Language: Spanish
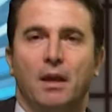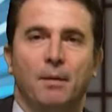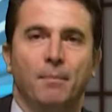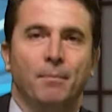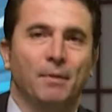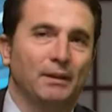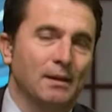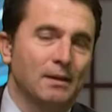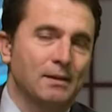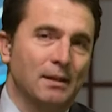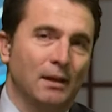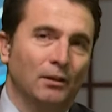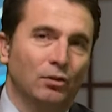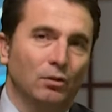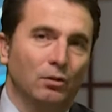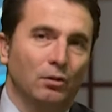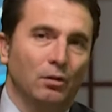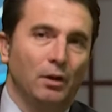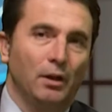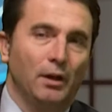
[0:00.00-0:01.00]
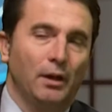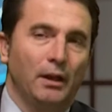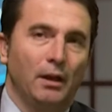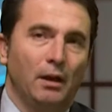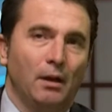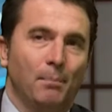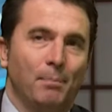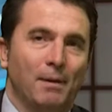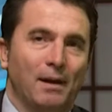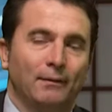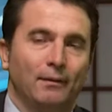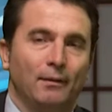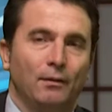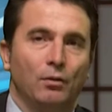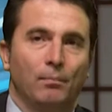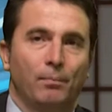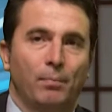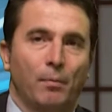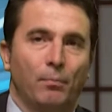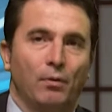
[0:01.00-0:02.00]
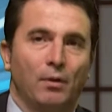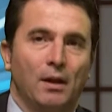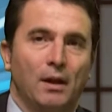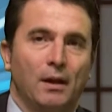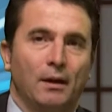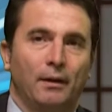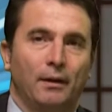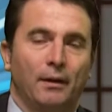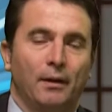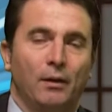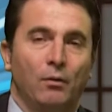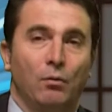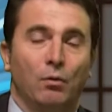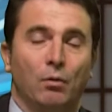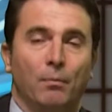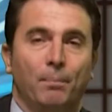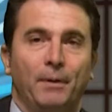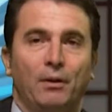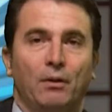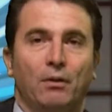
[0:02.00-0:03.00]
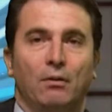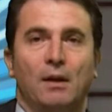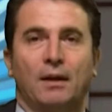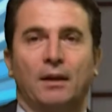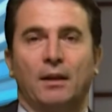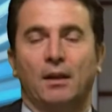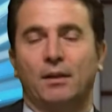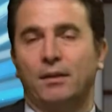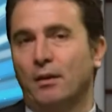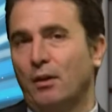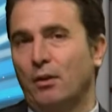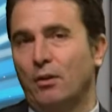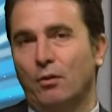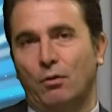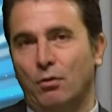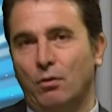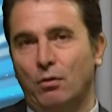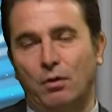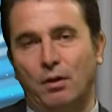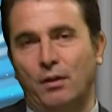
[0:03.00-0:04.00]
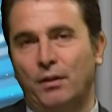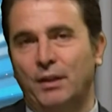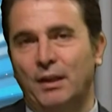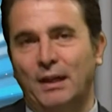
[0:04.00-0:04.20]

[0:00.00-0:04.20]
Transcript: Y mientras tanto, el Partido Popular Europeo ha reaccionado con